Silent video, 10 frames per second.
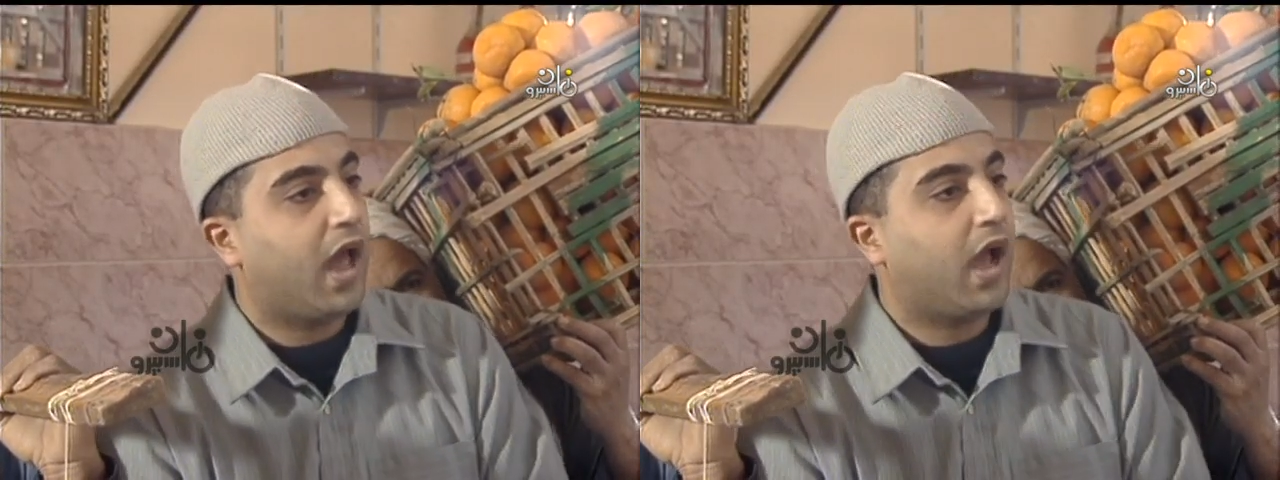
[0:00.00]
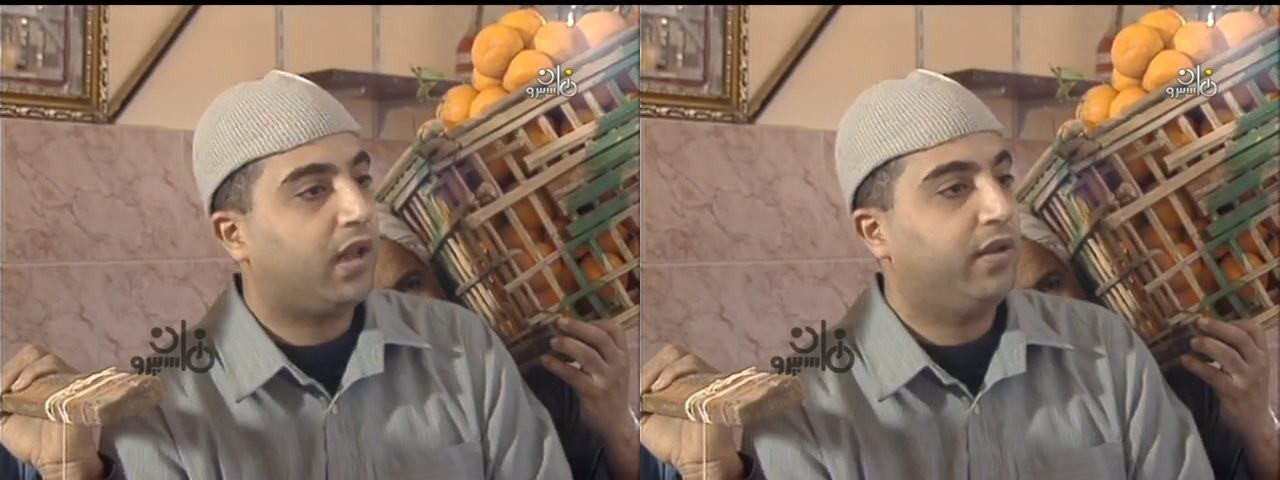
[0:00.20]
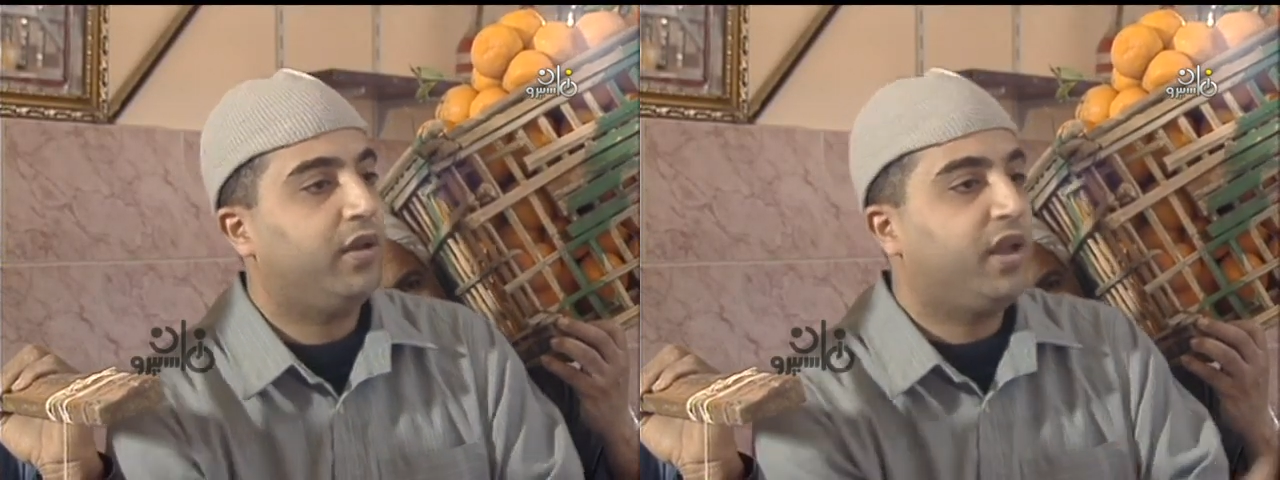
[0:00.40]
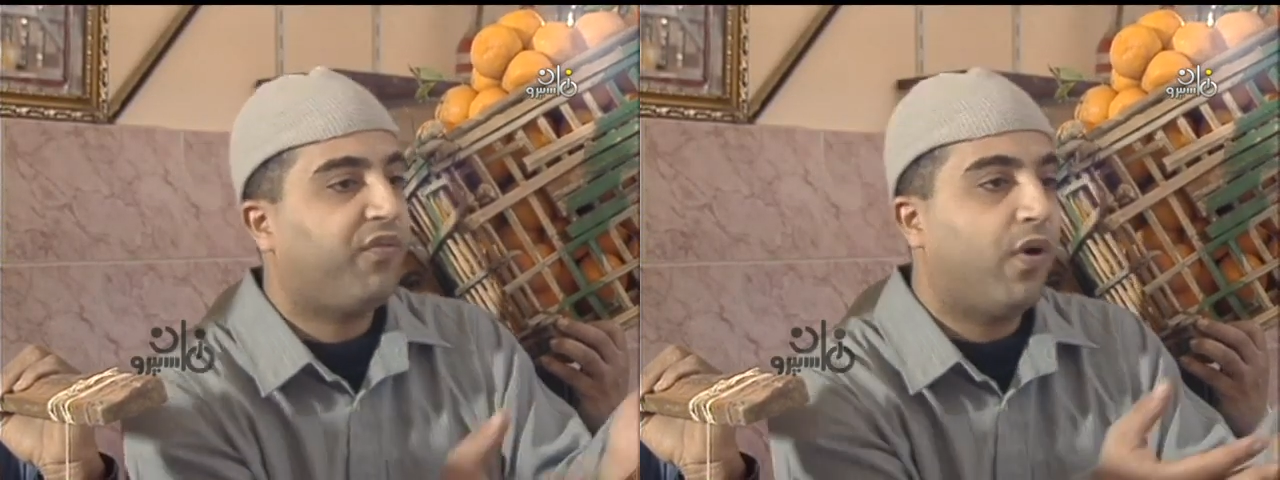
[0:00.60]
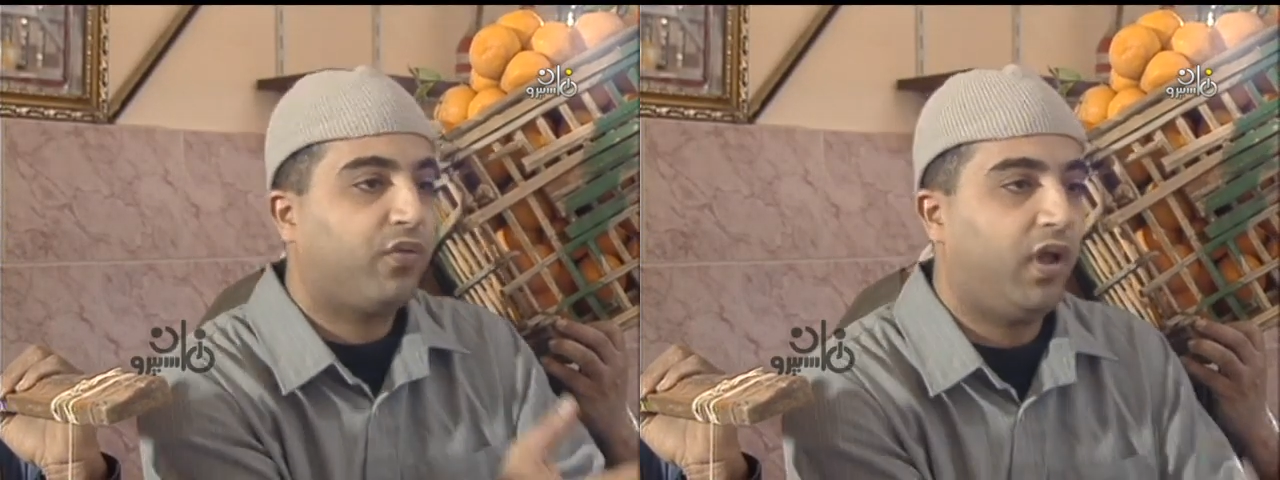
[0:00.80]
الاكل
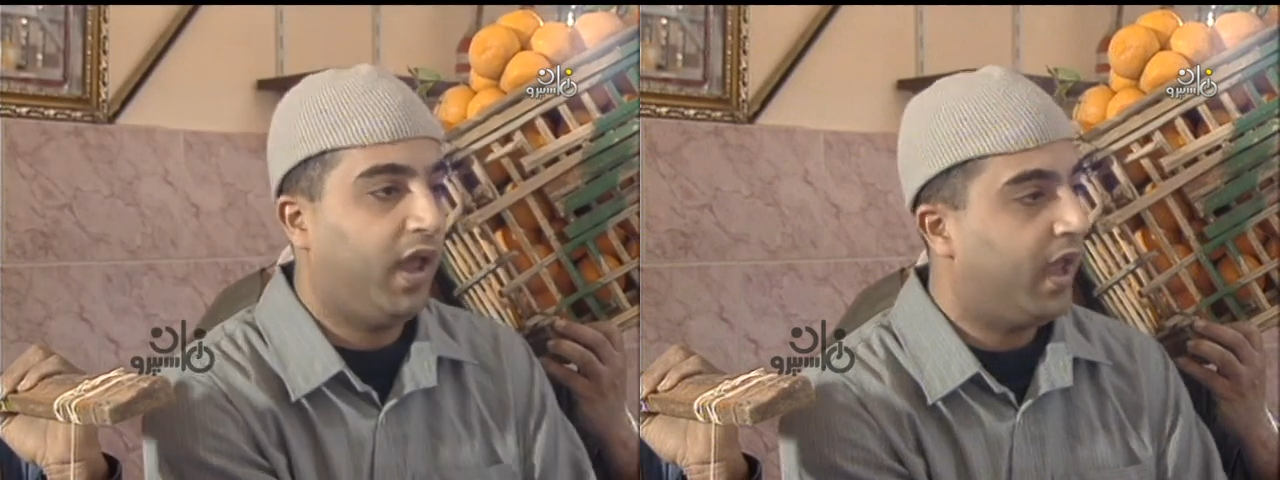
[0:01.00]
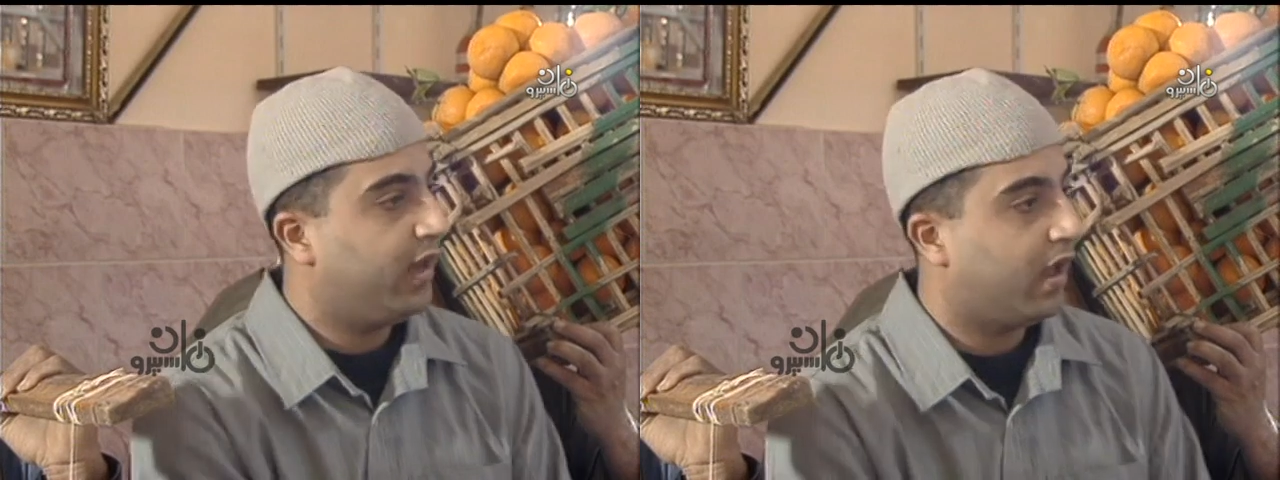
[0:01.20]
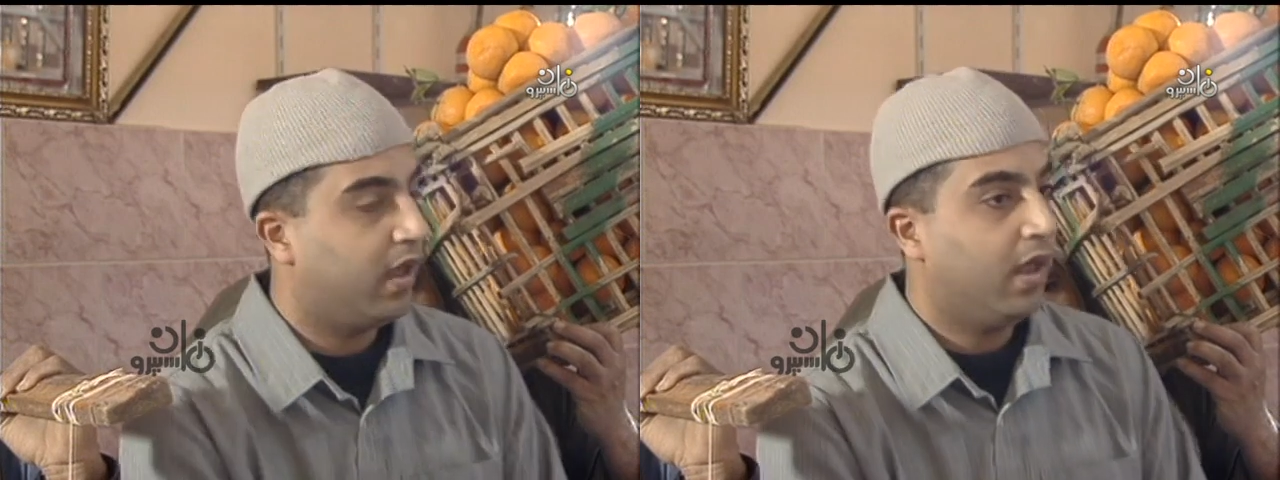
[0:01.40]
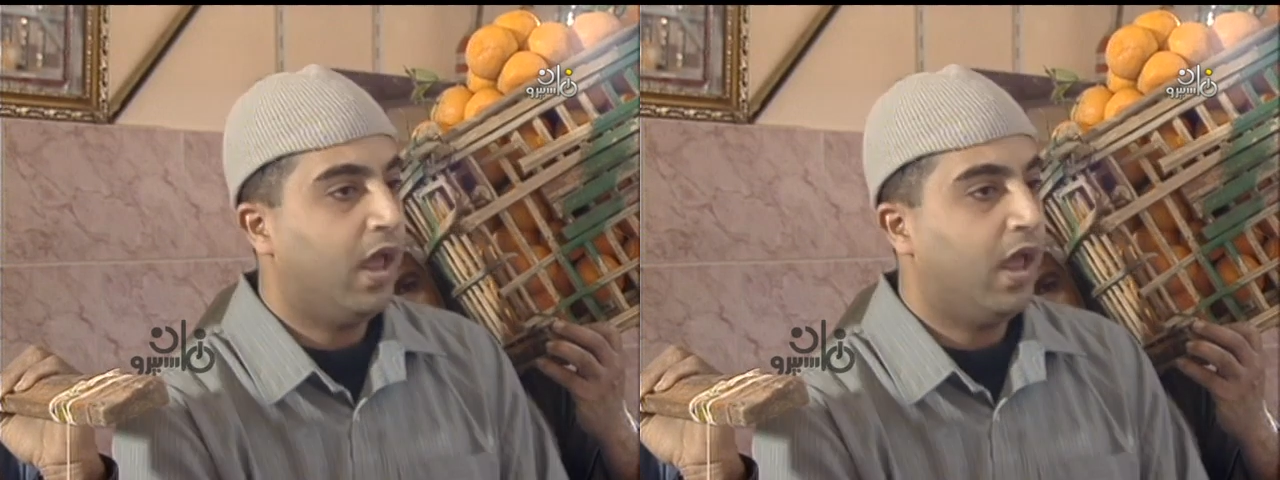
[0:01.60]
نظيفه وصحيه